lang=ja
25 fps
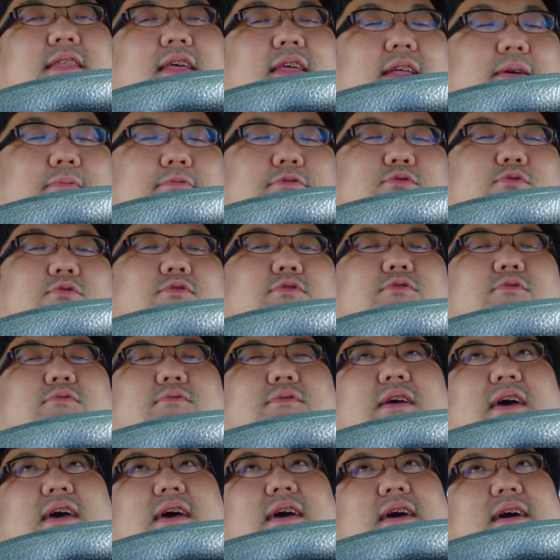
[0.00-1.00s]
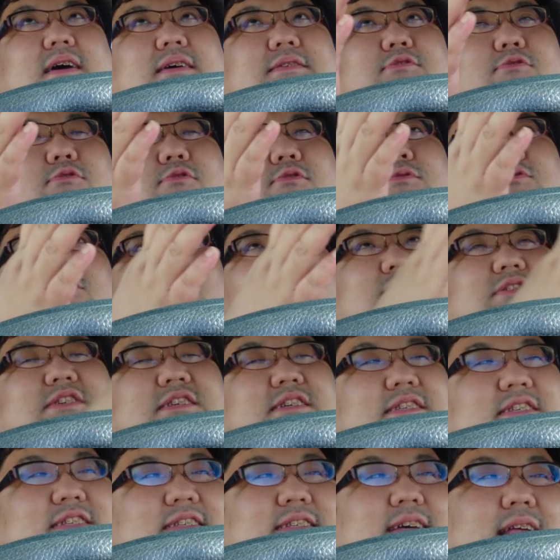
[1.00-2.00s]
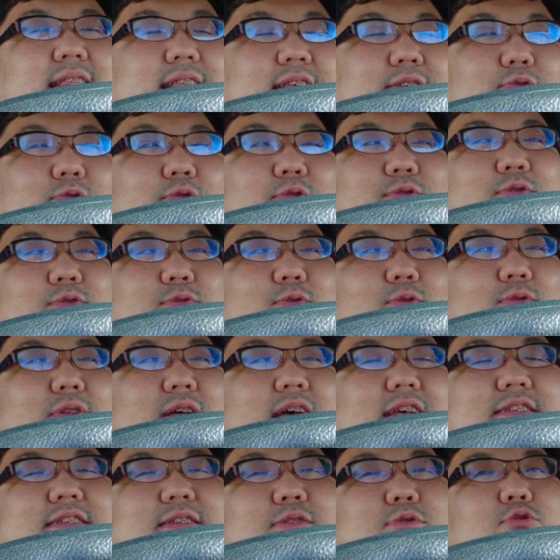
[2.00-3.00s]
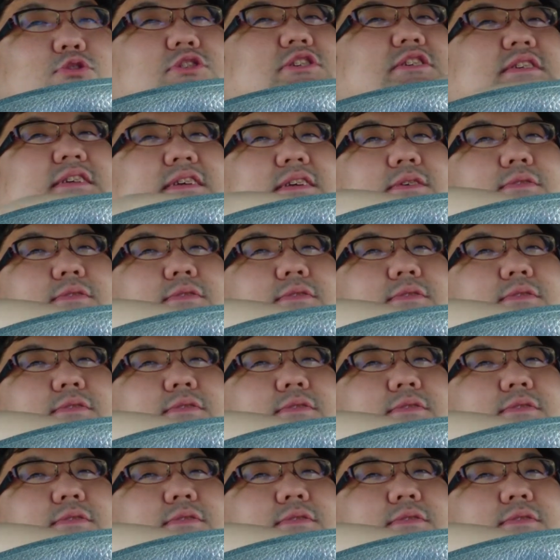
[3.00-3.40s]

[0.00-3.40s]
経って多分その人その独身時代だとその人と同じ年